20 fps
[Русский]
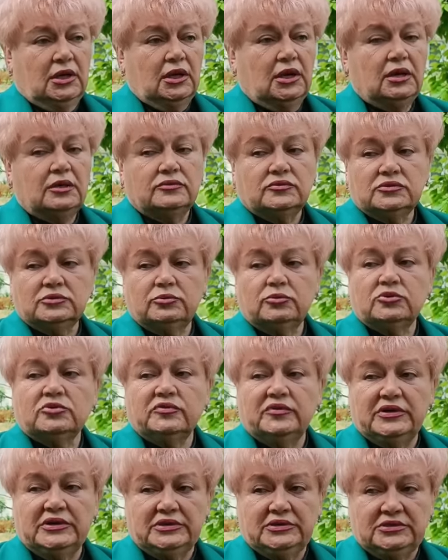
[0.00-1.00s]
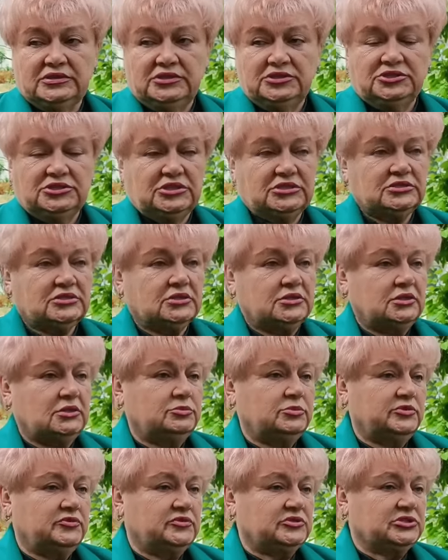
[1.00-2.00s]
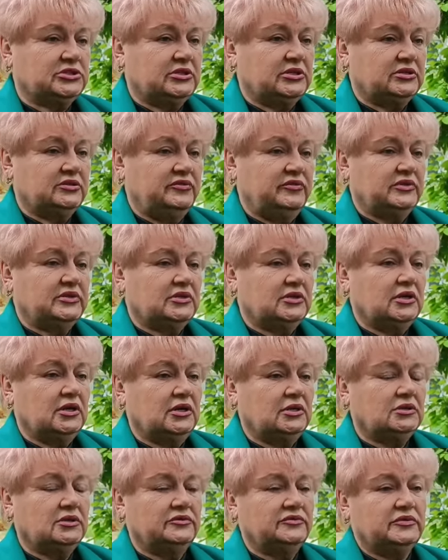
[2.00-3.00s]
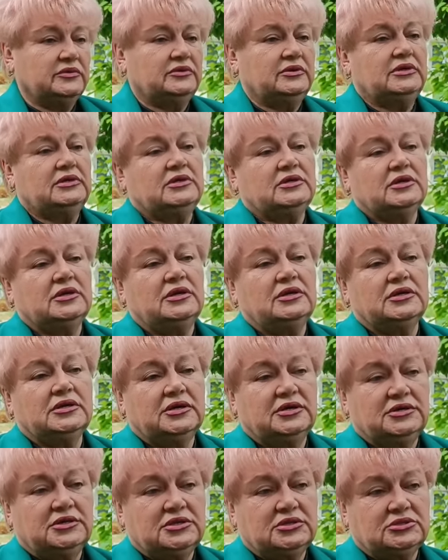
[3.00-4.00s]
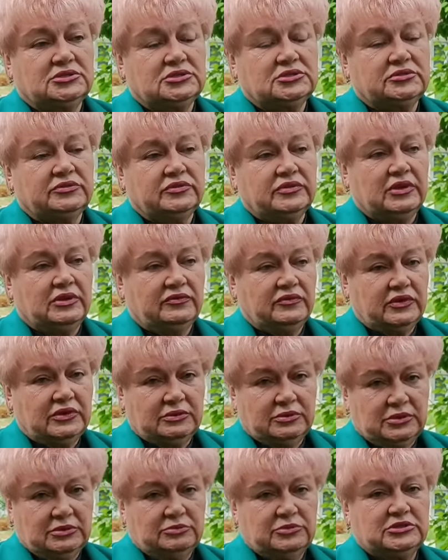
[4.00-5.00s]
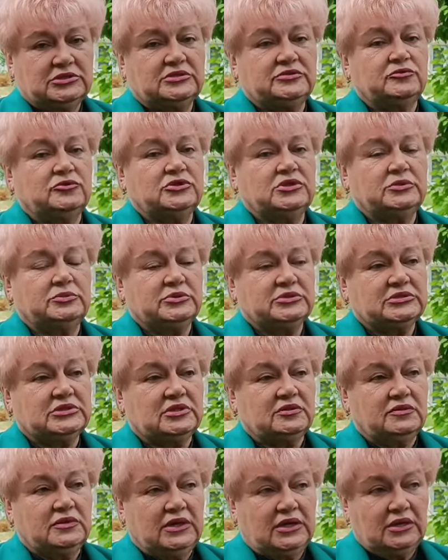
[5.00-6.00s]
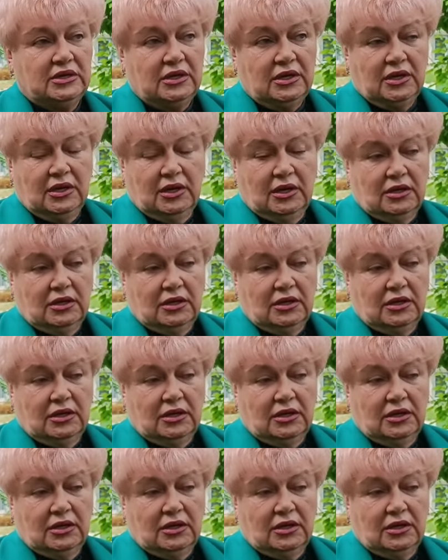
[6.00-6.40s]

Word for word: А вот буквально сейчас, когда мы вышли от ветеранов Великой Отечественной войны, мы сегодня поздравляли,